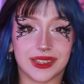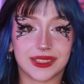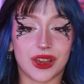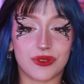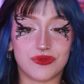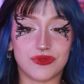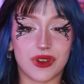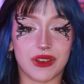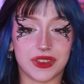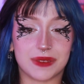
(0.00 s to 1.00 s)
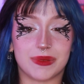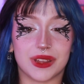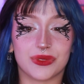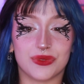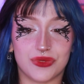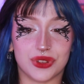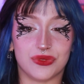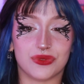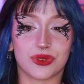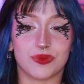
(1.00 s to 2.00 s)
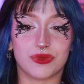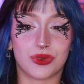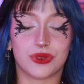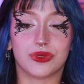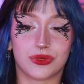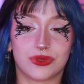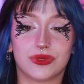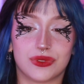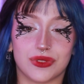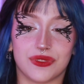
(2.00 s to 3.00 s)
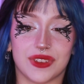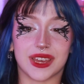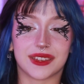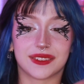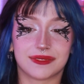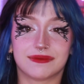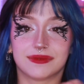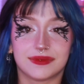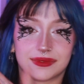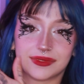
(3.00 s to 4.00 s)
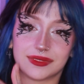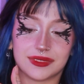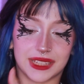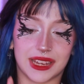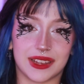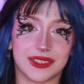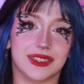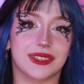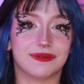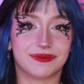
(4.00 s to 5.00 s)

d'un carrefour avec plein de voitures pour se faire craser.